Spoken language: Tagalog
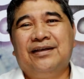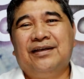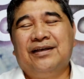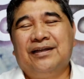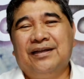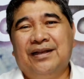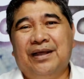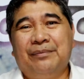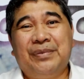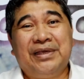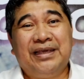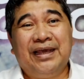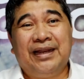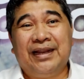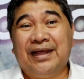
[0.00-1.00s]
na
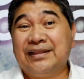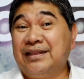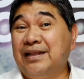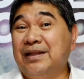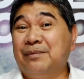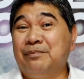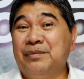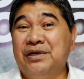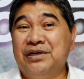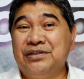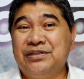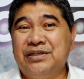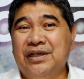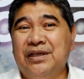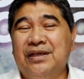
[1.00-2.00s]
bigyan natin ng
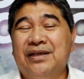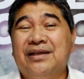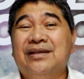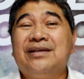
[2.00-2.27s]
mercy.